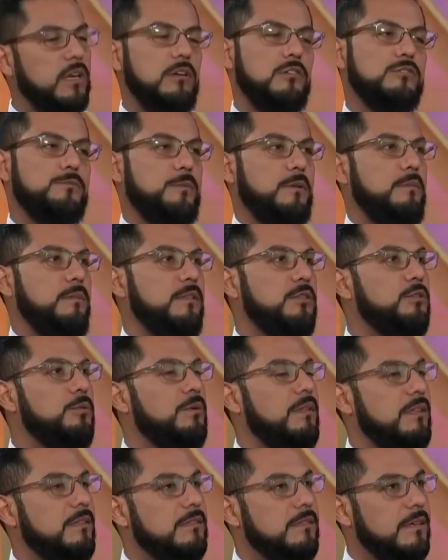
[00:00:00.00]
que nos permite
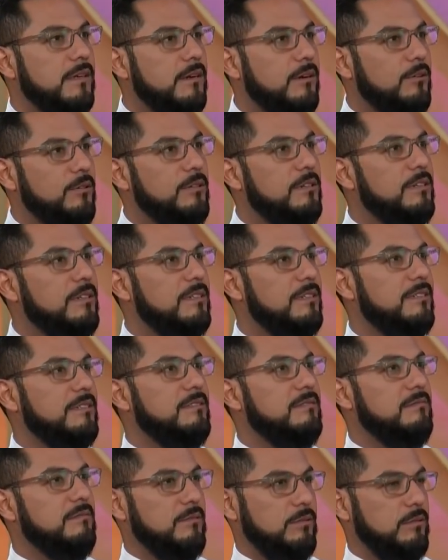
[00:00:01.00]
obedecerlo.
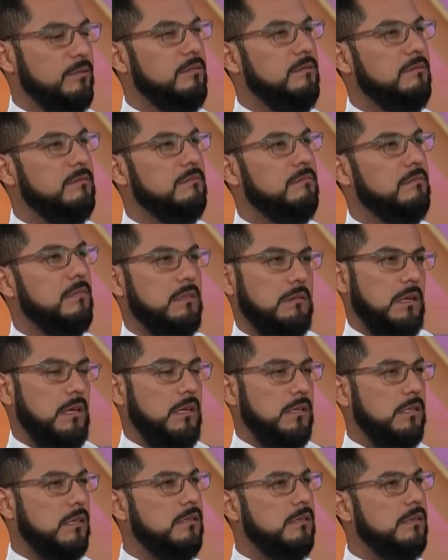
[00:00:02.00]
¿no? Y
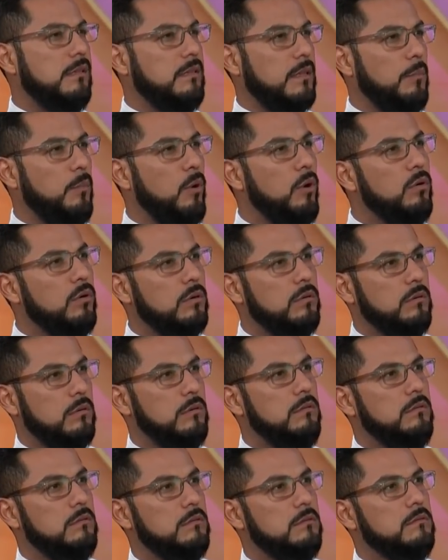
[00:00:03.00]
quizás es el temor,
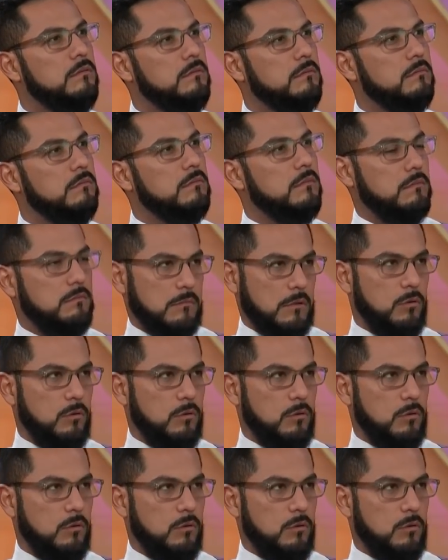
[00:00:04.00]
¿no? Sí,